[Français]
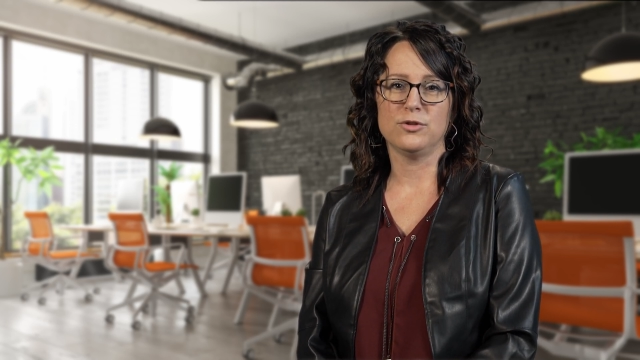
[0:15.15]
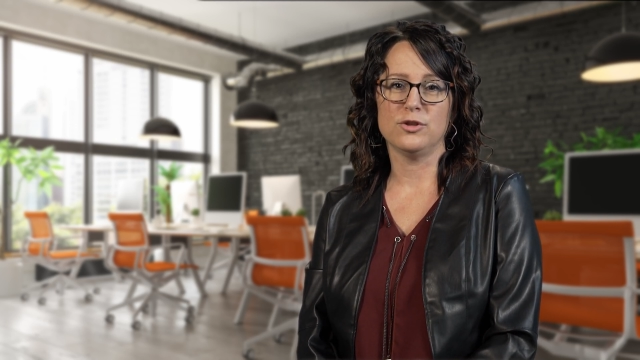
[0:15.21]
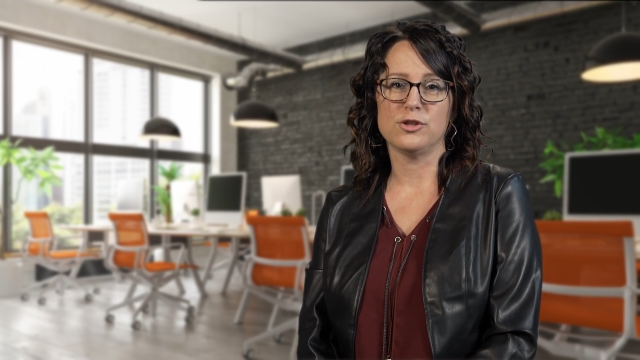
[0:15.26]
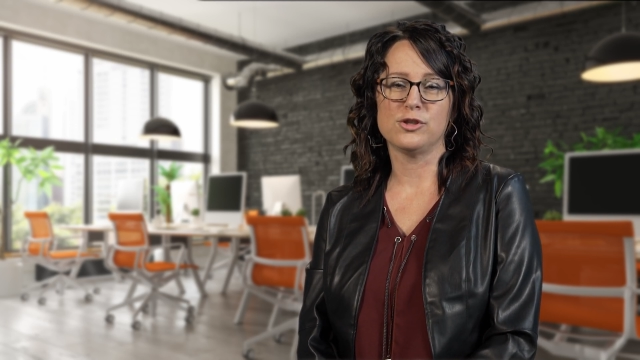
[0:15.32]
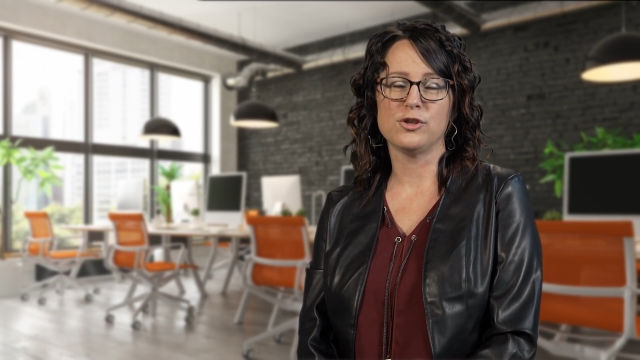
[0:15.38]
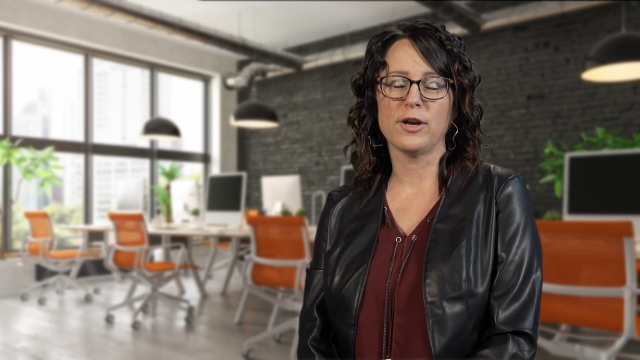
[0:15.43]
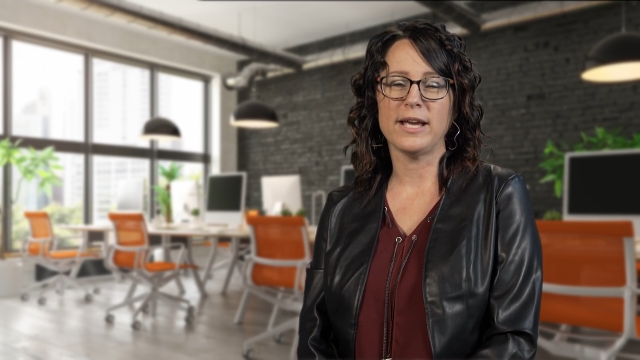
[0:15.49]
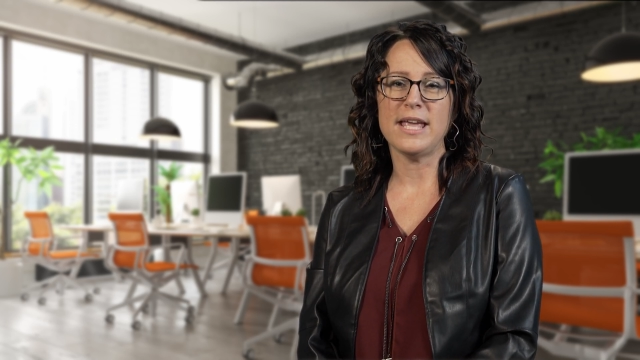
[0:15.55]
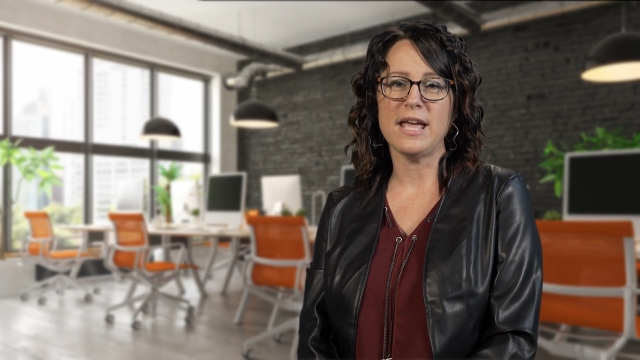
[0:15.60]
de
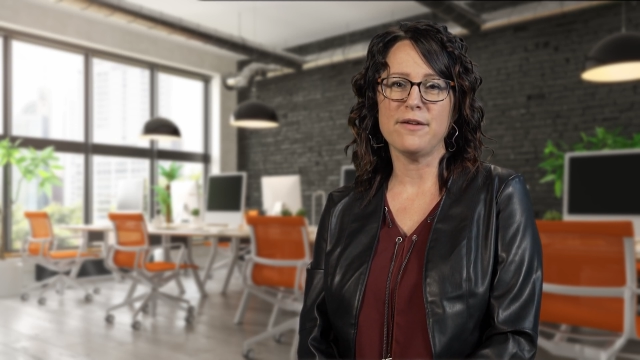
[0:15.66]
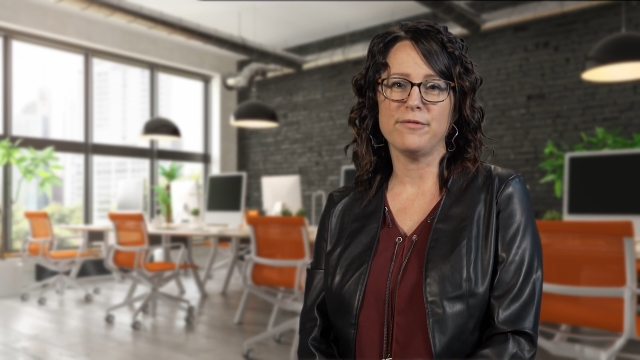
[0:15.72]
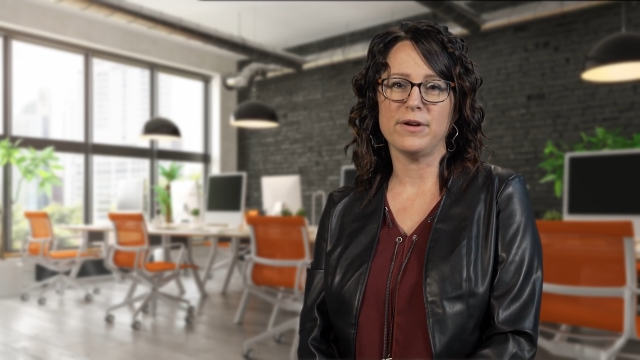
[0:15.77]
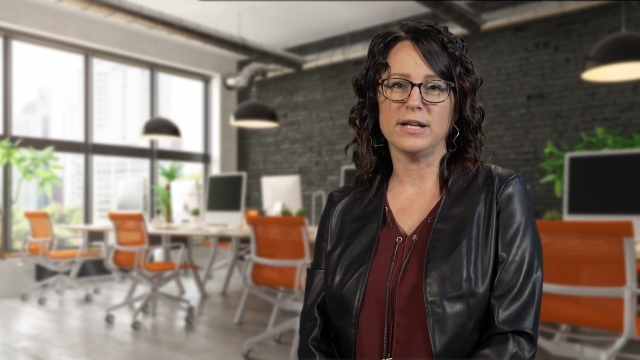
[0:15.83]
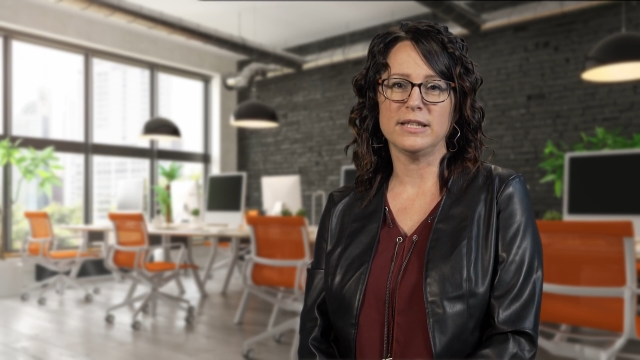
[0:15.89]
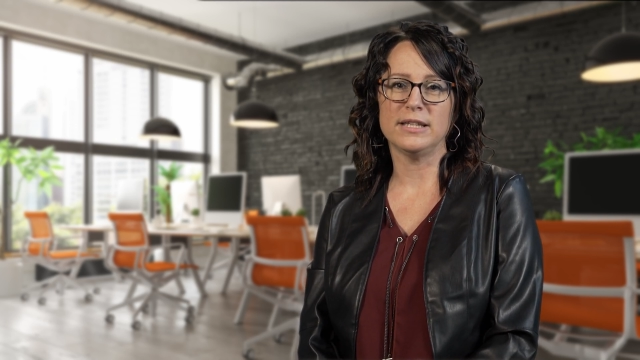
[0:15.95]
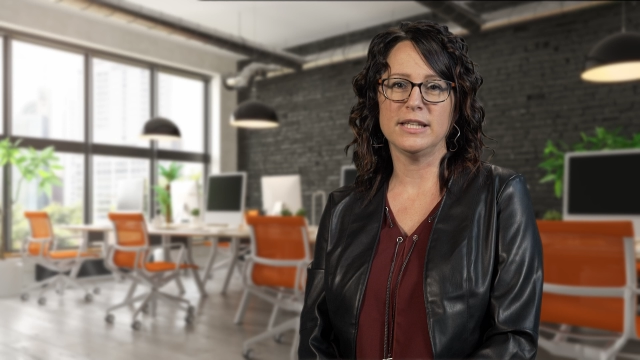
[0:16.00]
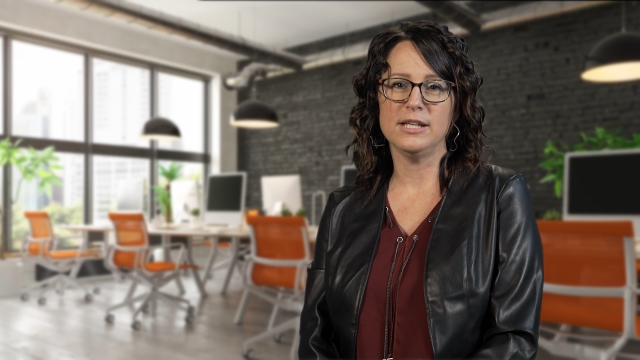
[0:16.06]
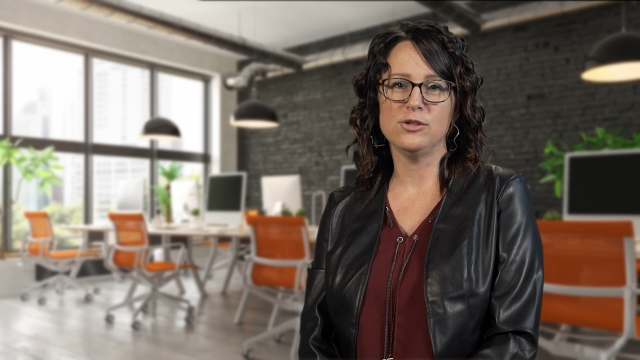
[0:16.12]
se
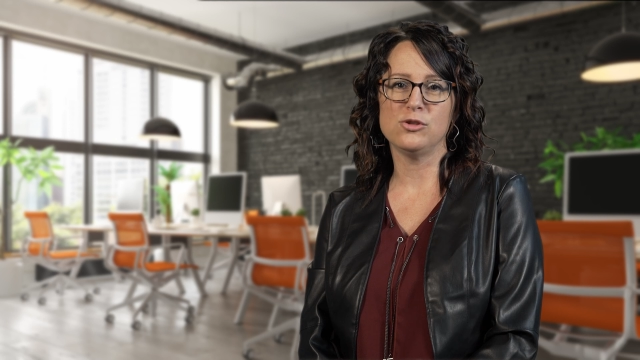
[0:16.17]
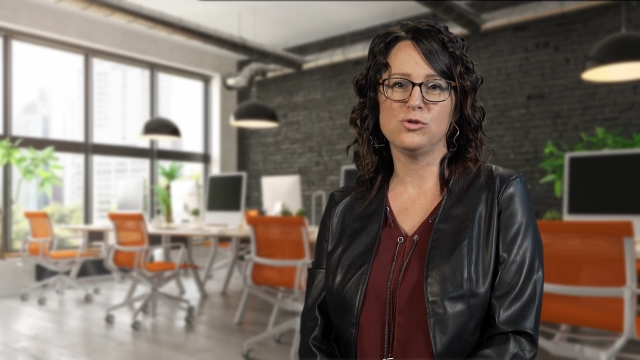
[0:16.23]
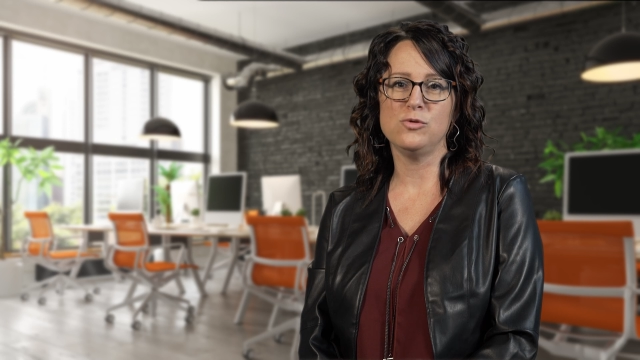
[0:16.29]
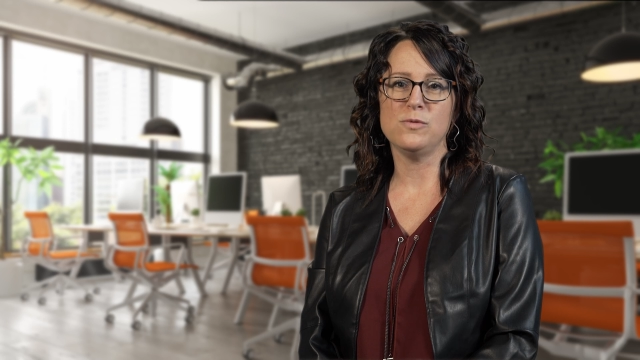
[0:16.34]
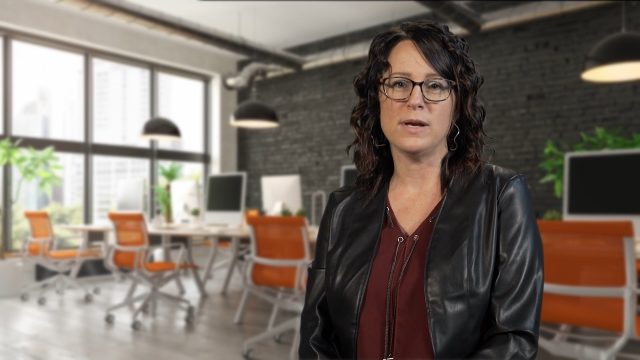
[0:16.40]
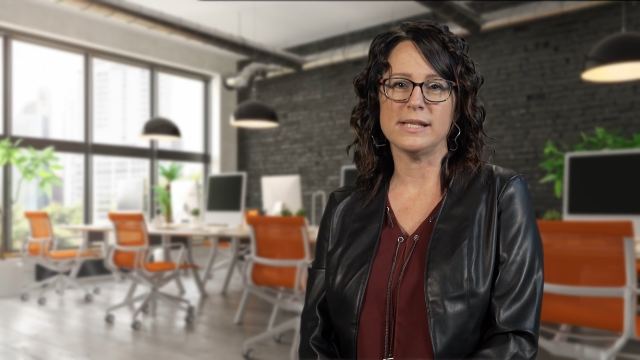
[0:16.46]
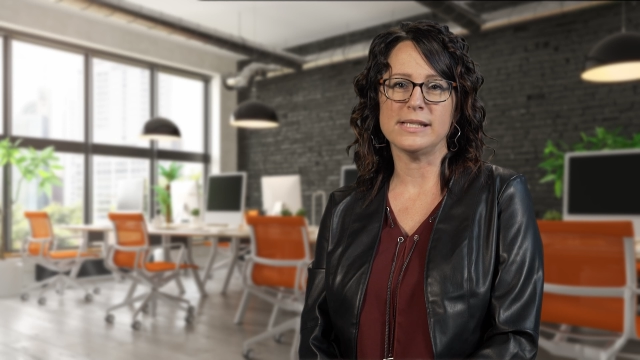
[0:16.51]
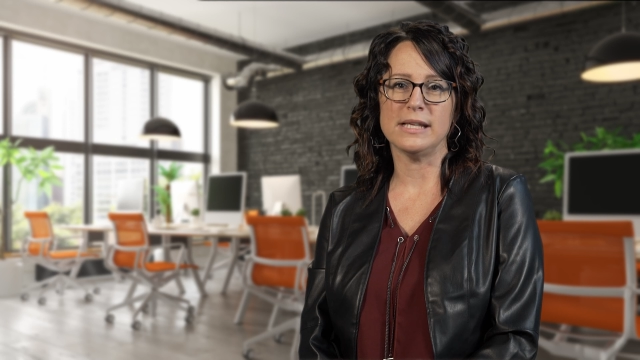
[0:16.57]
réinventer dû à